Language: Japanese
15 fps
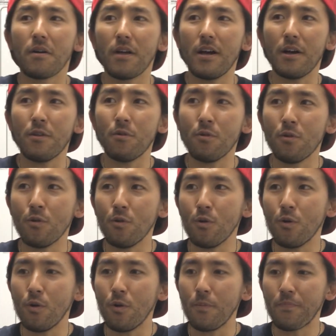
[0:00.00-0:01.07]
あ
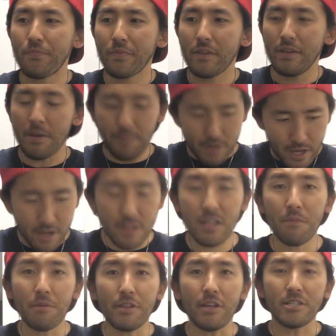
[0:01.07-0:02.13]
のー、やっぱり
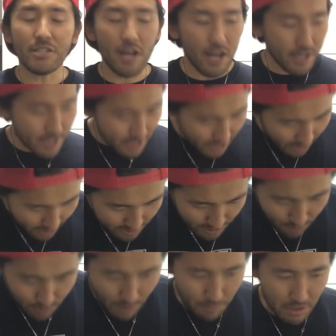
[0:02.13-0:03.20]
改めて借金返済
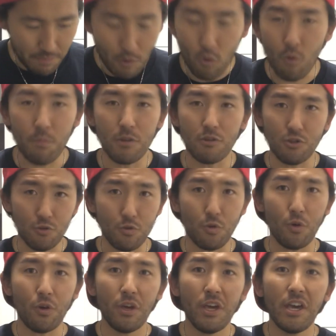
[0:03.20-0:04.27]
のために今コミットしよう
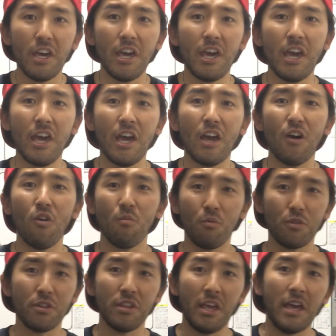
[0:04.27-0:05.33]
と、えー、
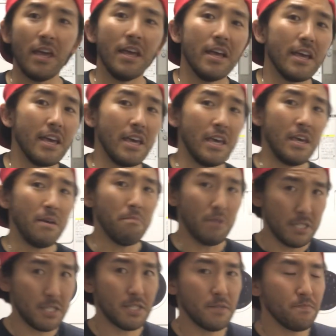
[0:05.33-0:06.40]
思って、えー、
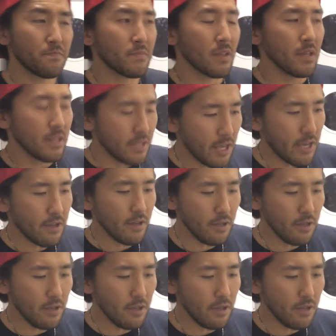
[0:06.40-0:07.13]
ます。で、